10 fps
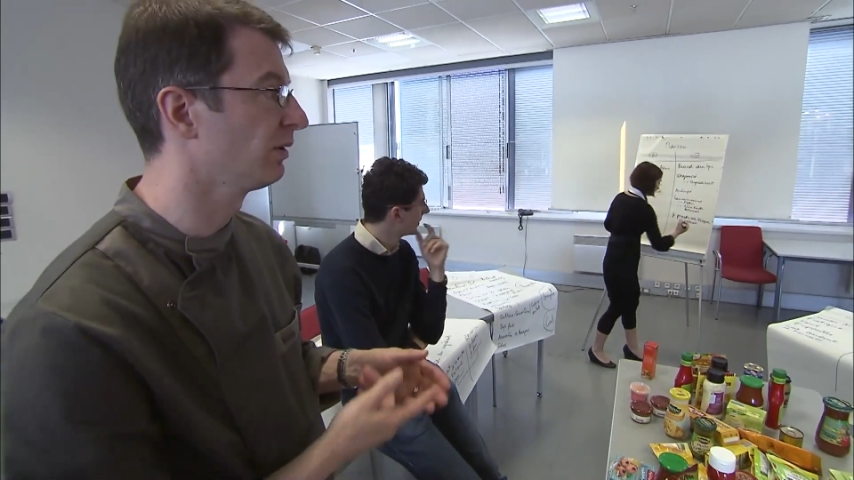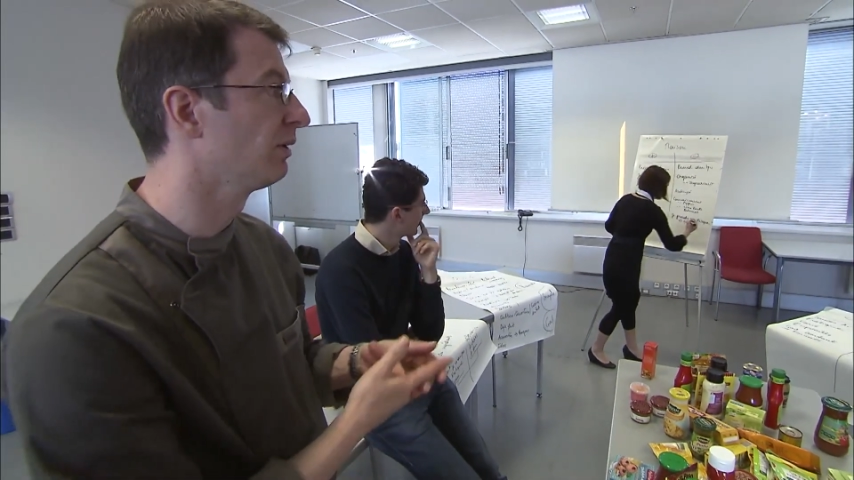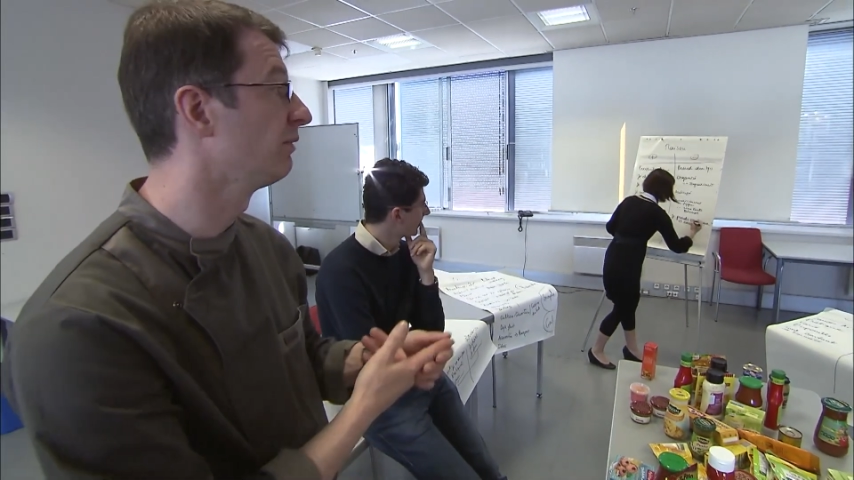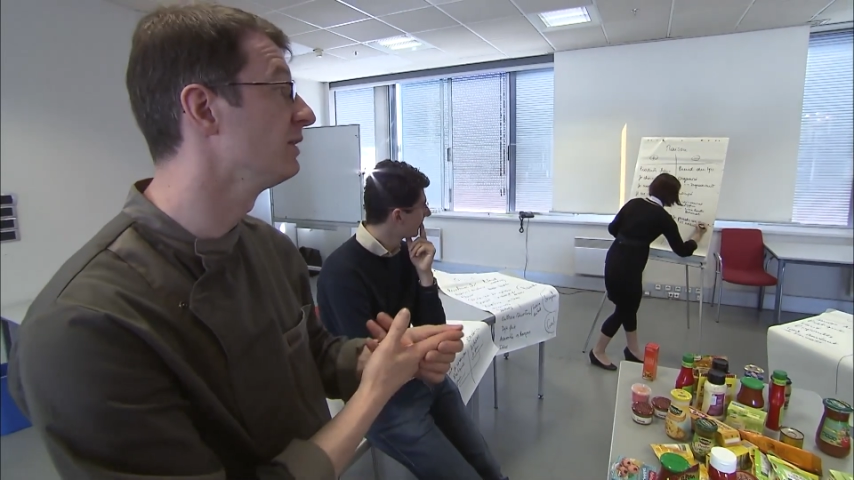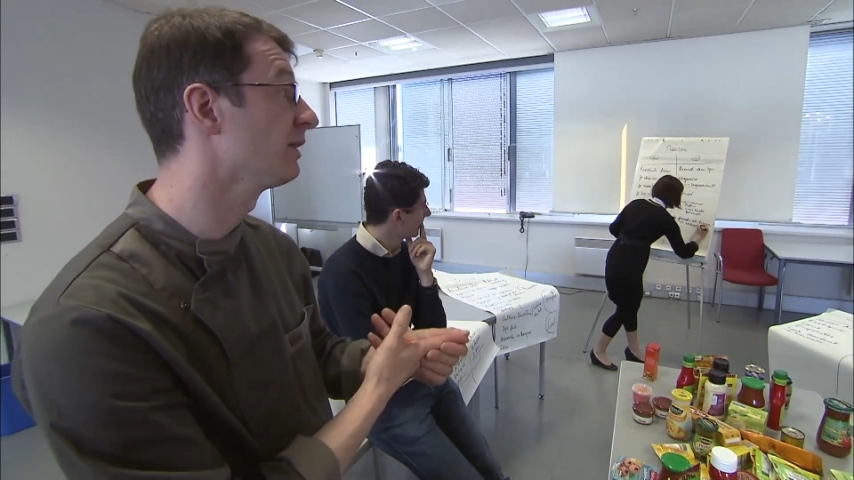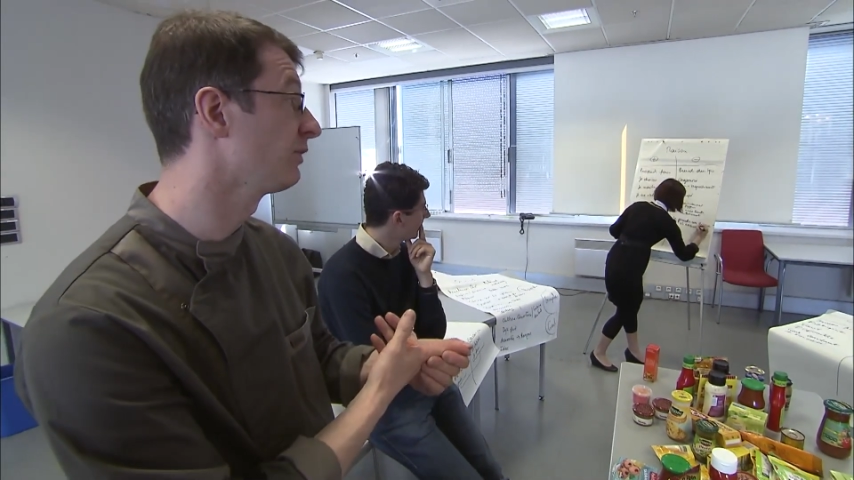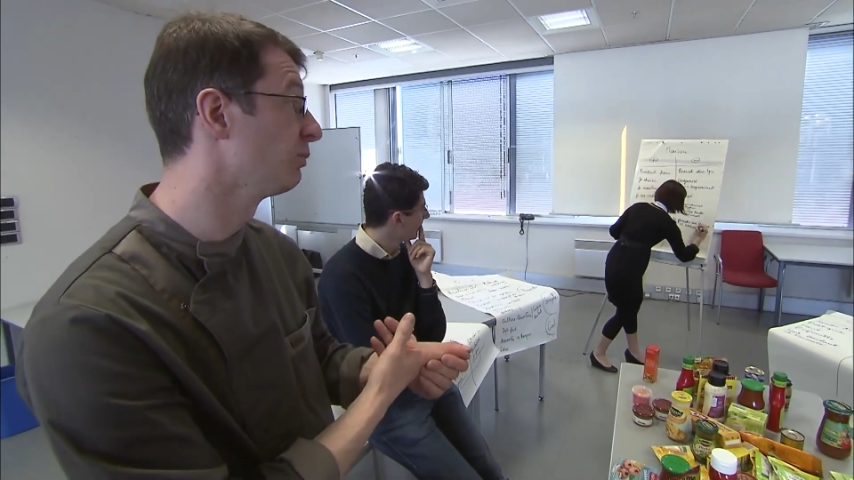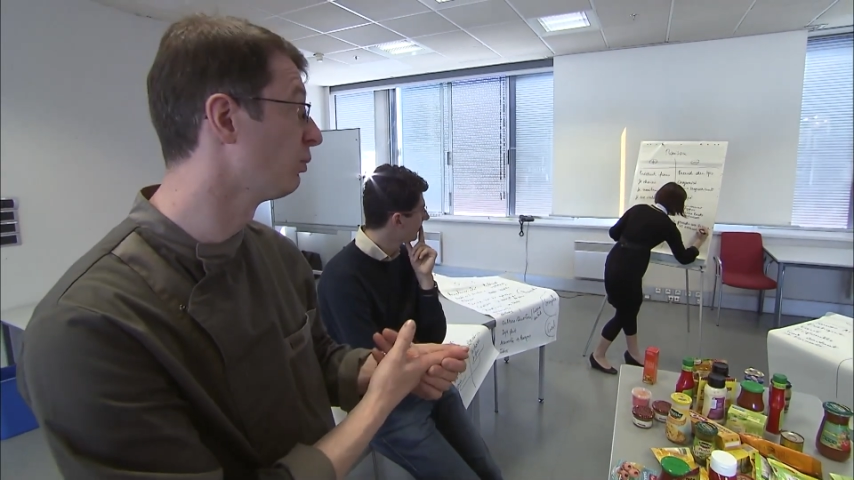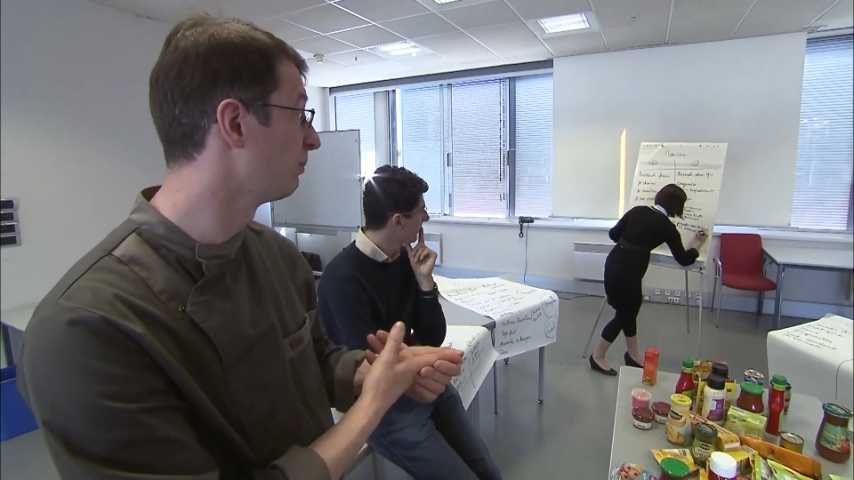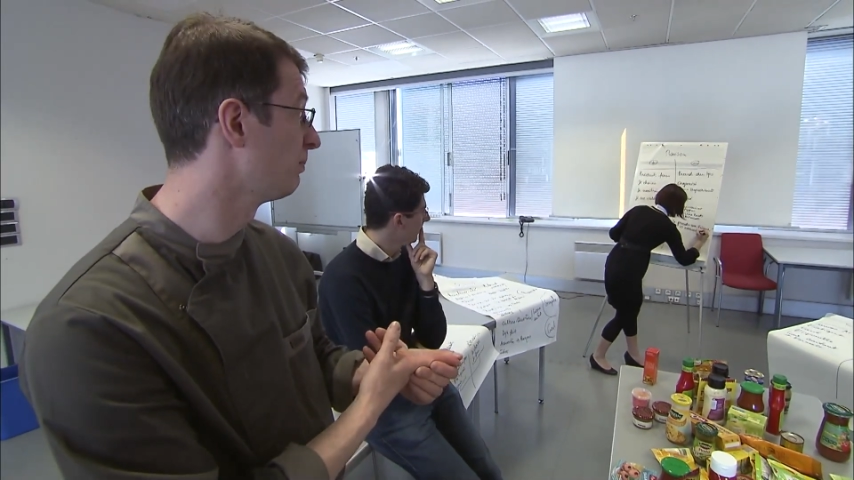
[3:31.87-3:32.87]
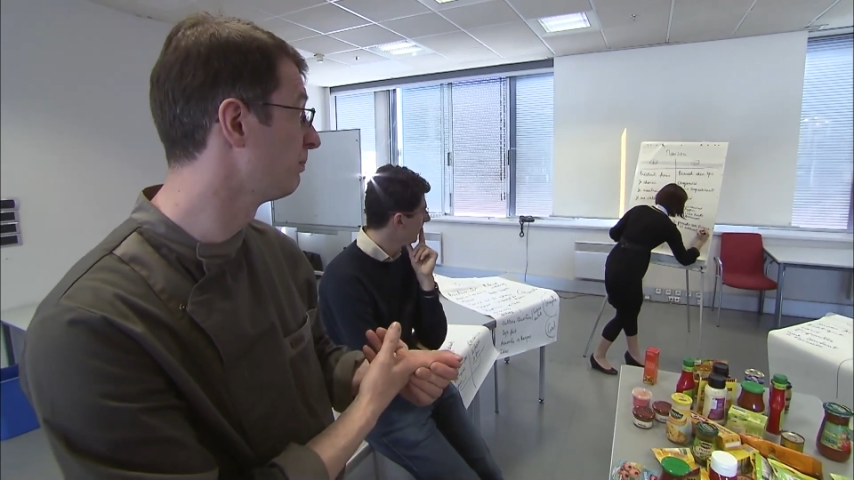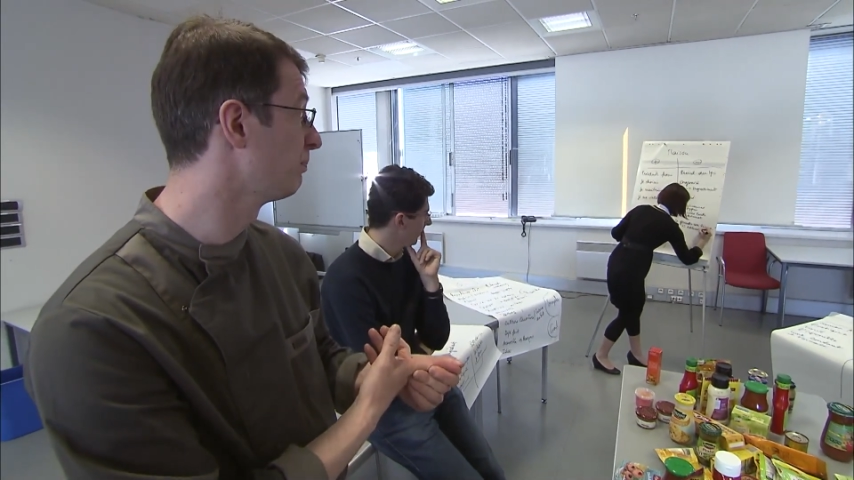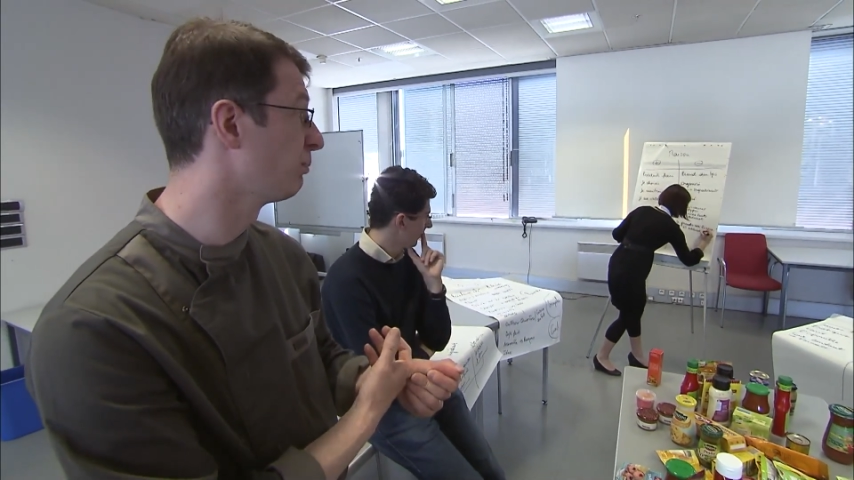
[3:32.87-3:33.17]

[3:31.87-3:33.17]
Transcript: Une chose est sûre,